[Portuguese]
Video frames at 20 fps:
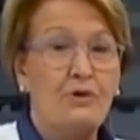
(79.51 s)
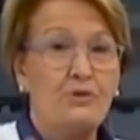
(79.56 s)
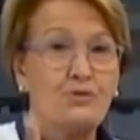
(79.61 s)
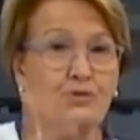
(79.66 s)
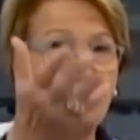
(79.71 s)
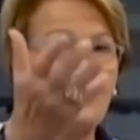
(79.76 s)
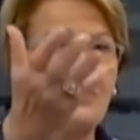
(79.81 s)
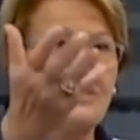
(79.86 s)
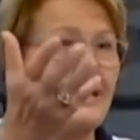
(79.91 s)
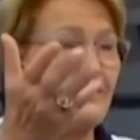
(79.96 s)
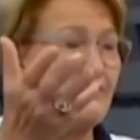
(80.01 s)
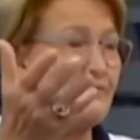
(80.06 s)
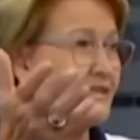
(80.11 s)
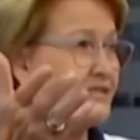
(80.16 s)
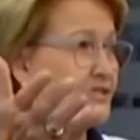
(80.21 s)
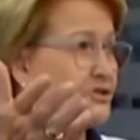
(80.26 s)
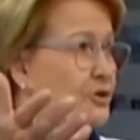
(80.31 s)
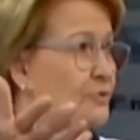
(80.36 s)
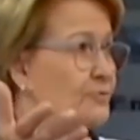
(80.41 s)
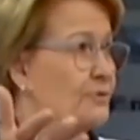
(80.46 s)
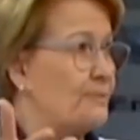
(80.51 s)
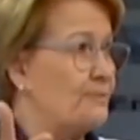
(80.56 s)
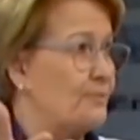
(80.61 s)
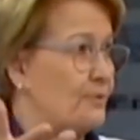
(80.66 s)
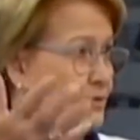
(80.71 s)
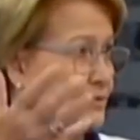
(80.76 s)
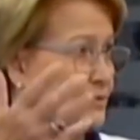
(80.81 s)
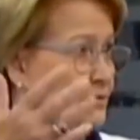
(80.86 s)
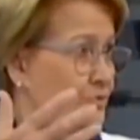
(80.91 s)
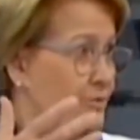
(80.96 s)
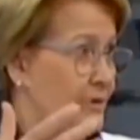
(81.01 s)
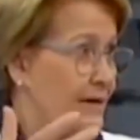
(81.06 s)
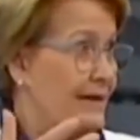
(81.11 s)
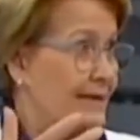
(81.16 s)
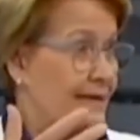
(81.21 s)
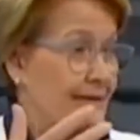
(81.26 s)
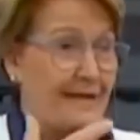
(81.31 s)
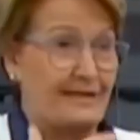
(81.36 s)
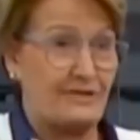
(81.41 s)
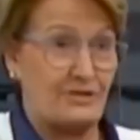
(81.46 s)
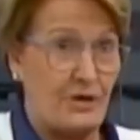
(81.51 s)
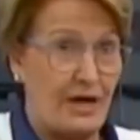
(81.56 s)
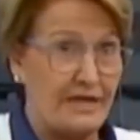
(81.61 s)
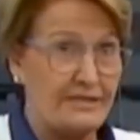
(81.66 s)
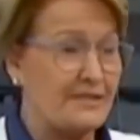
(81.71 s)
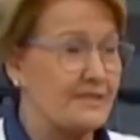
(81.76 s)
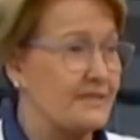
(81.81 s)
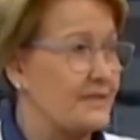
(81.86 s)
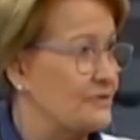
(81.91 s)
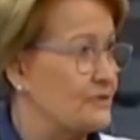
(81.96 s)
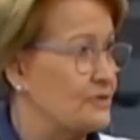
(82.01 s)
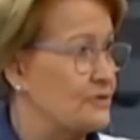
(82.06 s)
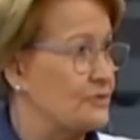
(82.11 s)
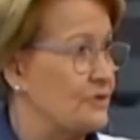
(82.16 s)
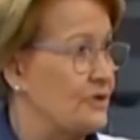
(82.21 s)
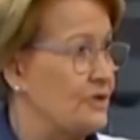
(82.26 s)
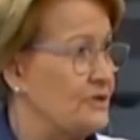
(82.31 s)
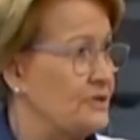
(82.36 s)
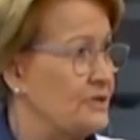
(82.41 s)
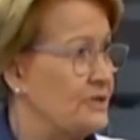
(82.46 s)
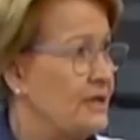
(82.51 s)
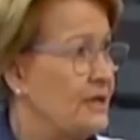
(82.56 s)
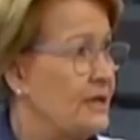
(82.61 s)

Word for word: O judiciário está se sobrepondo às nossas decisões,